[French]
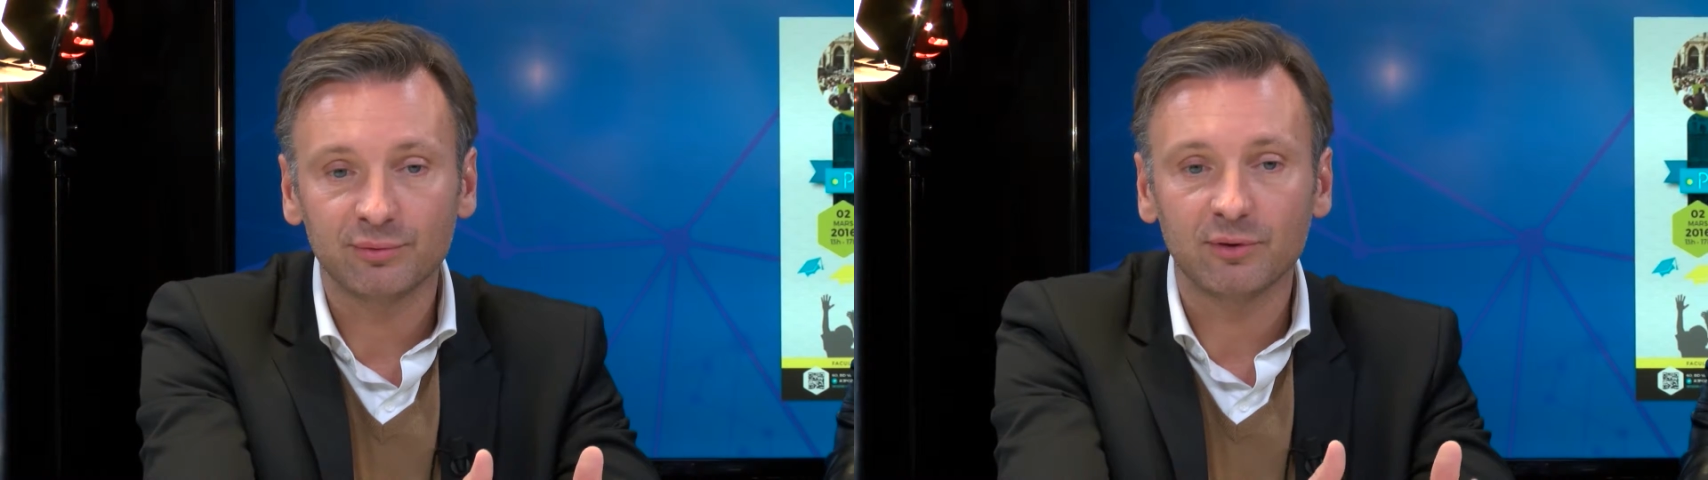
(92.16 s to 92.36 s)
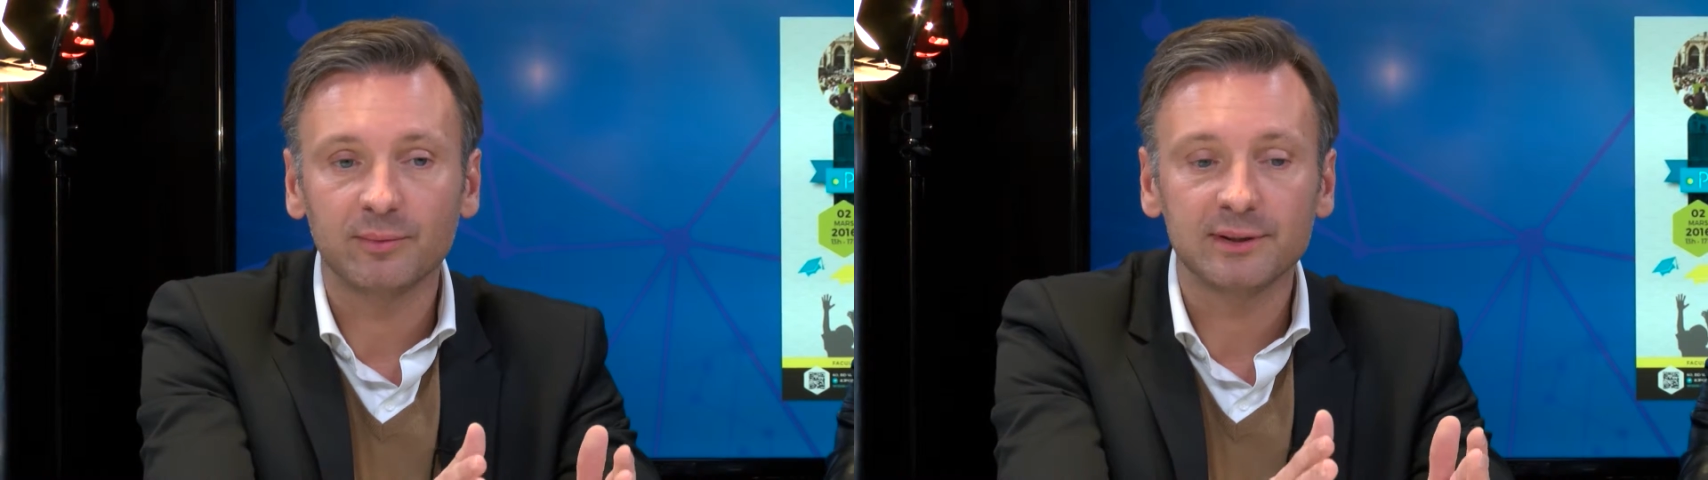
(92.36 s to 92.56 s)

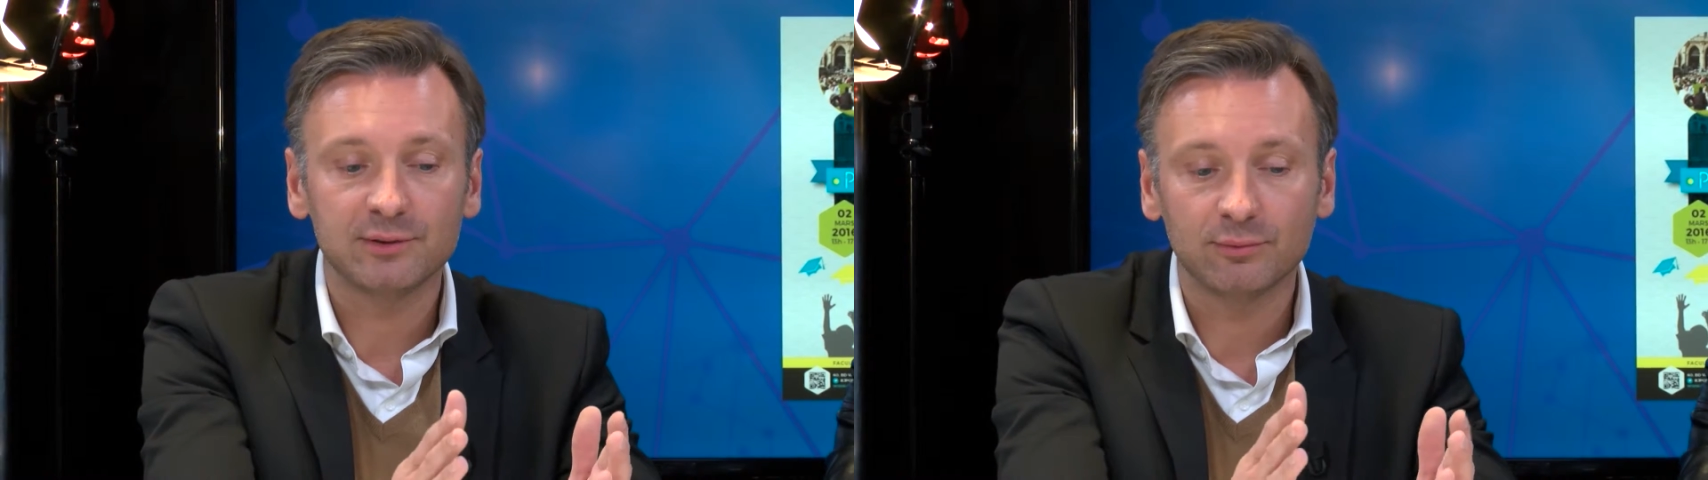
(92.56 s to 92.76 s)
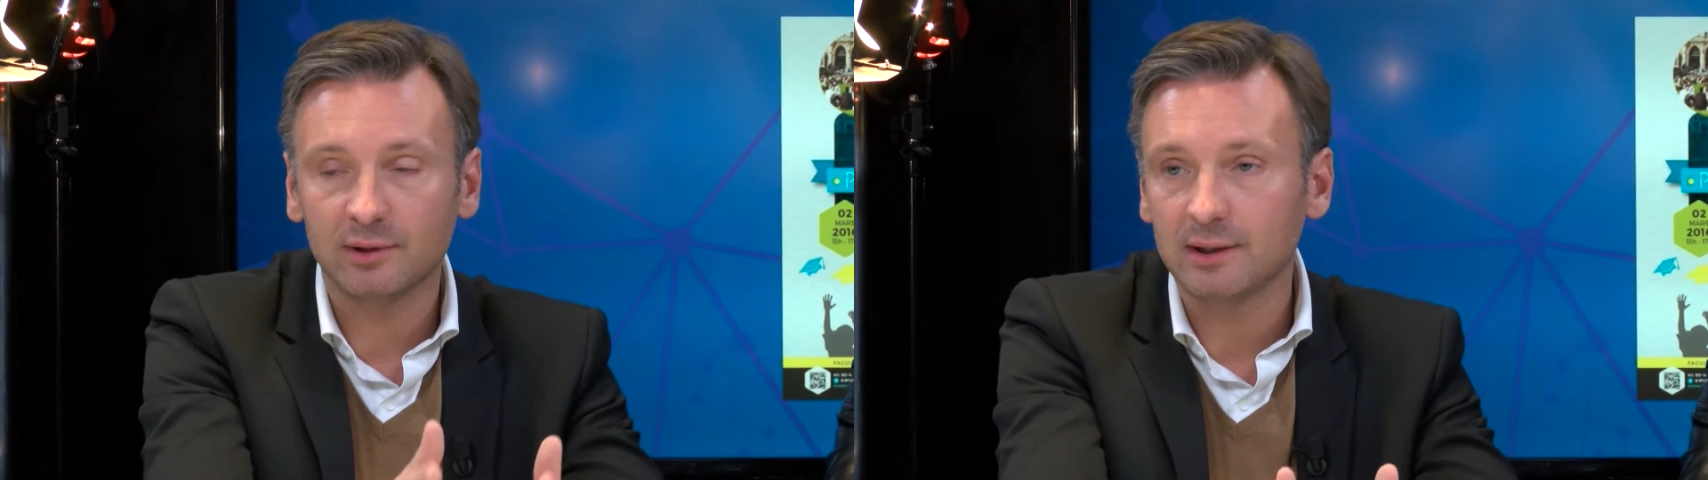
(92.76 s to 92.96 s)

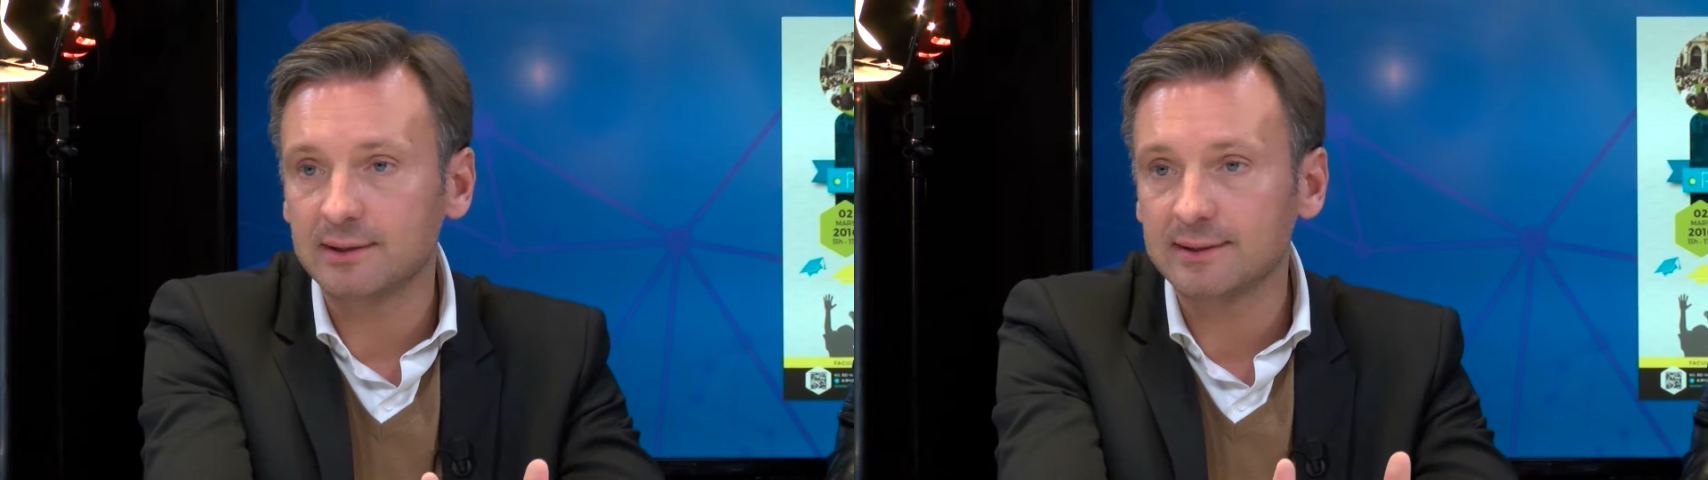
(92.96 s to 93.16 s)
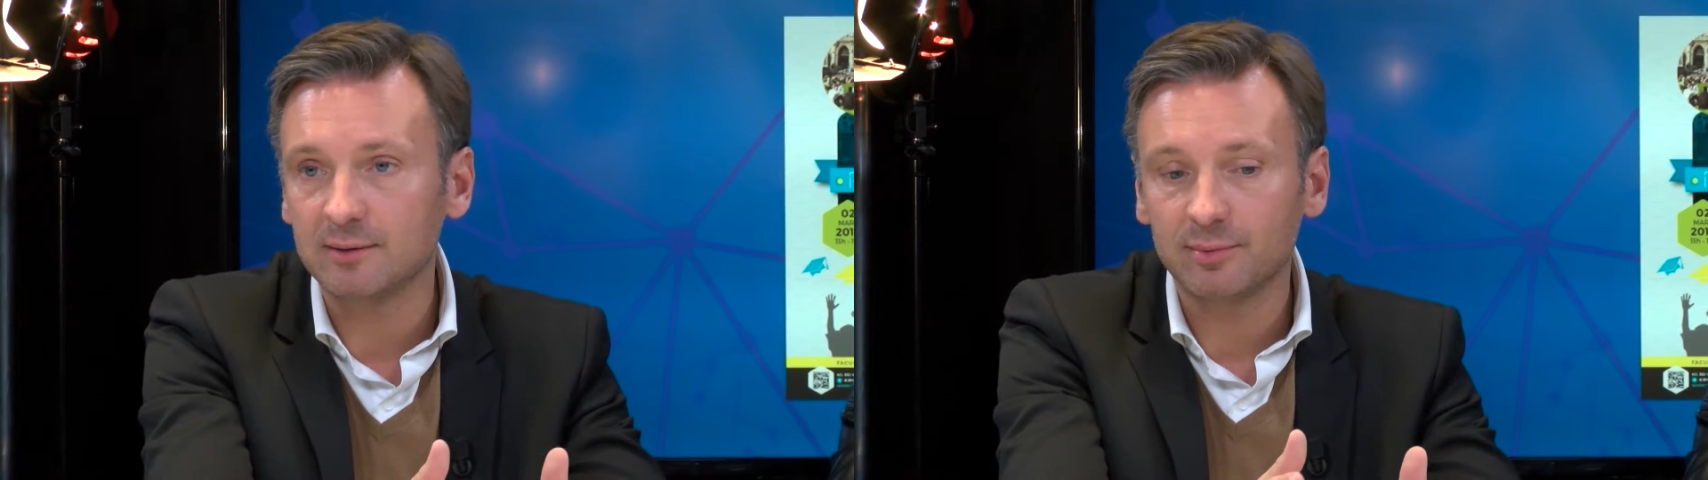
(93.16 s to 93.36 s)
formation, telle
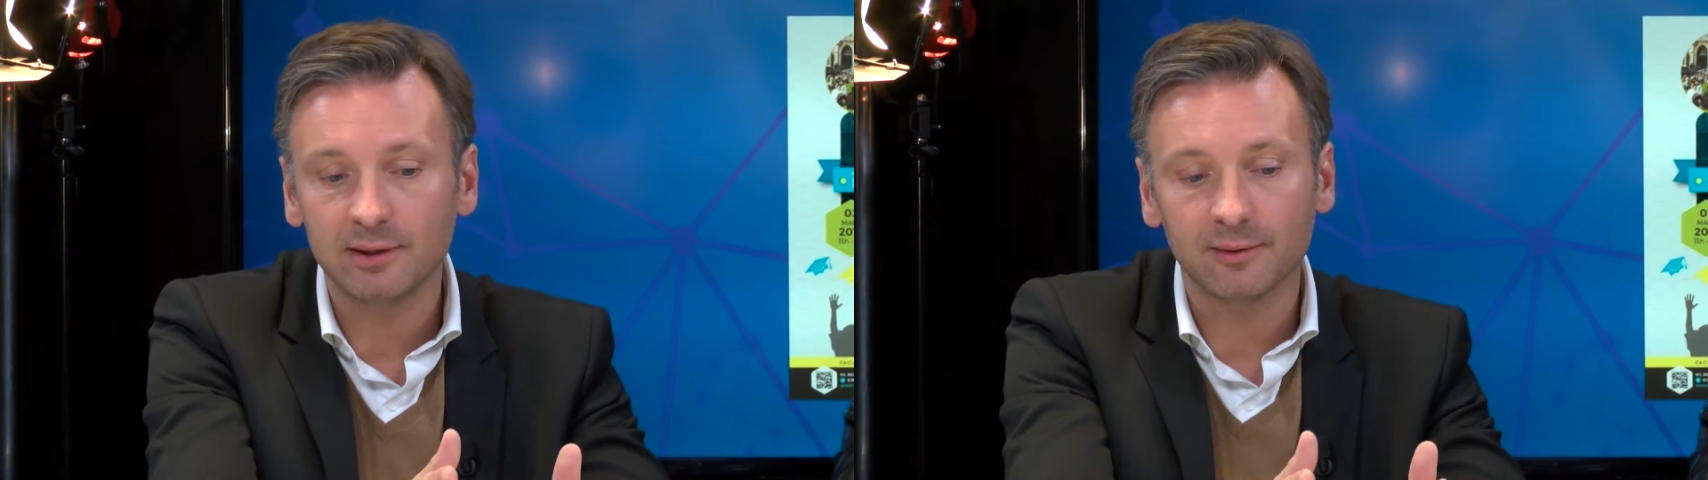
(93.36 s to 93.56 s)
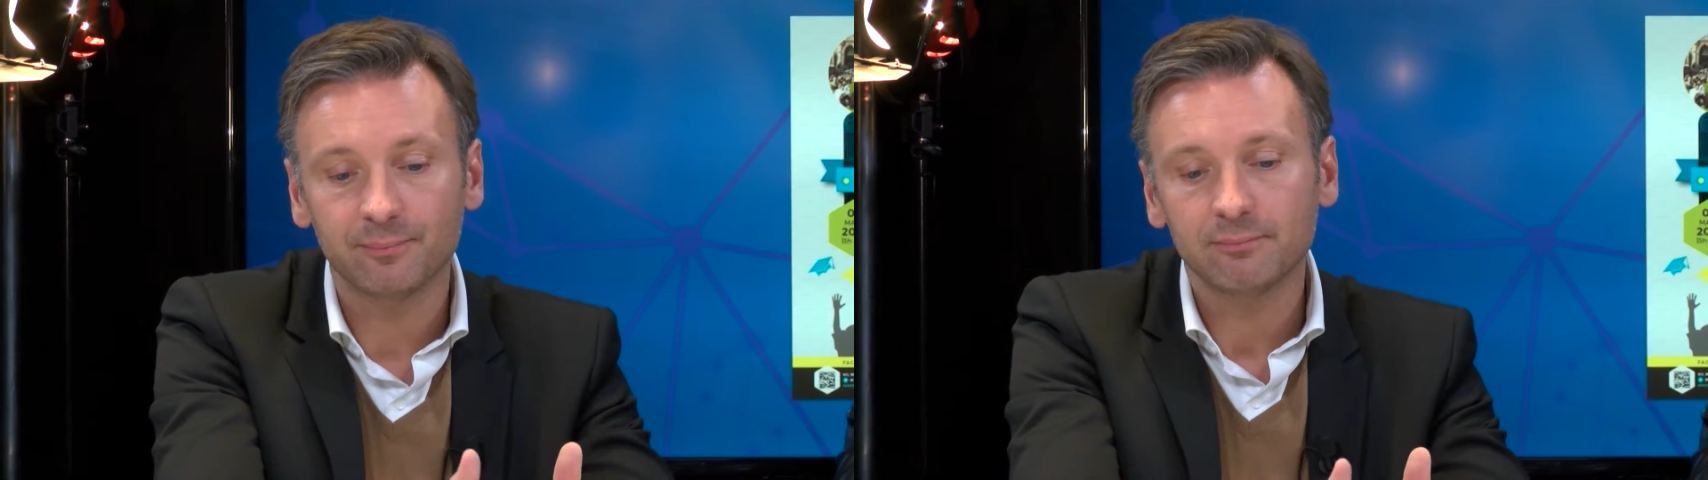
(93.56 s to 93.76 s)

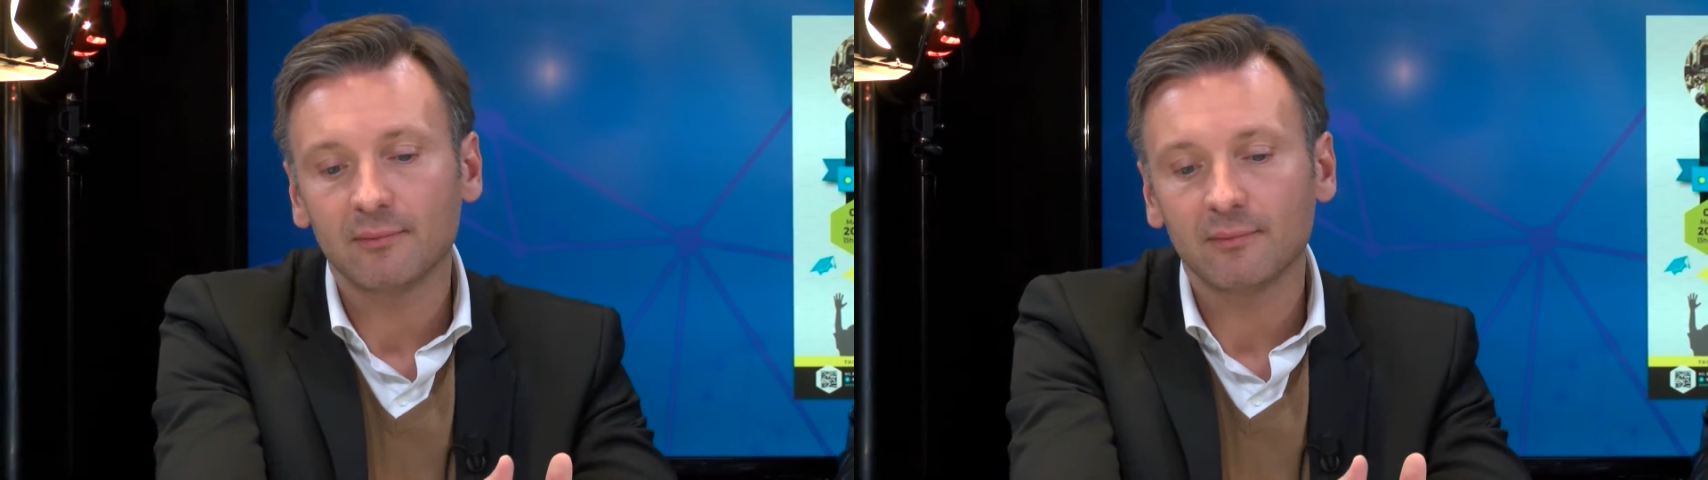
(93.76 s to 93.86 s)
discipline,